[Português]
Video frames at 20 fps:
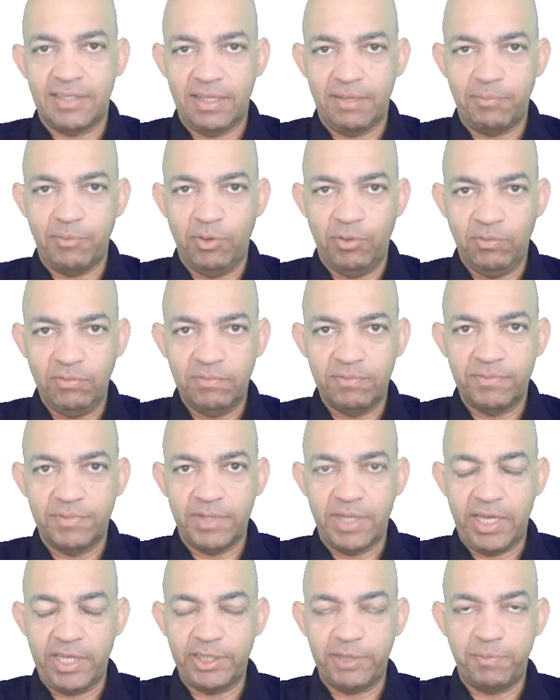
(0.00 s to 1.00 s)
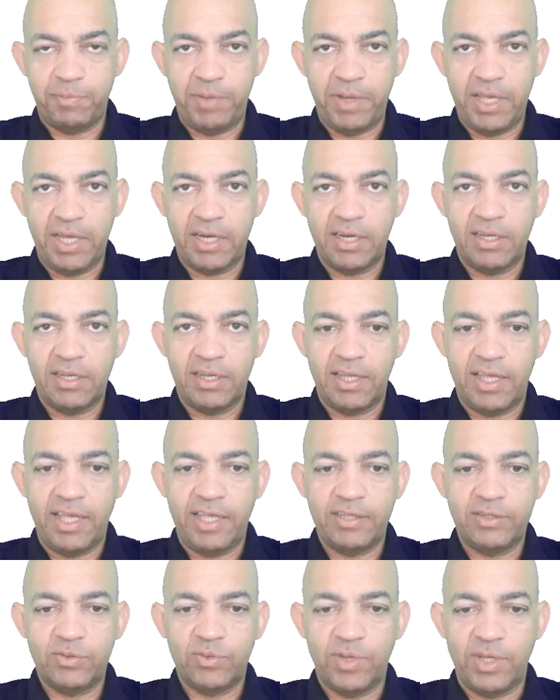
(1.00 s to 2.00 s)
tá bom? A espera
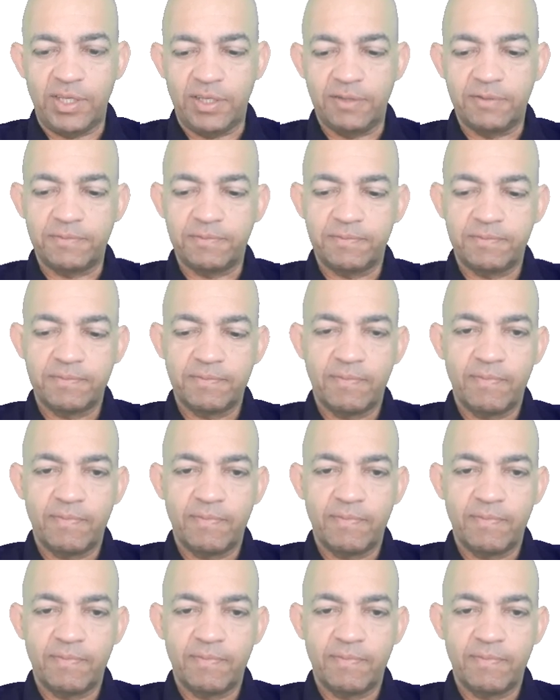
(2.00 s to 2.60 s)
é isso aí.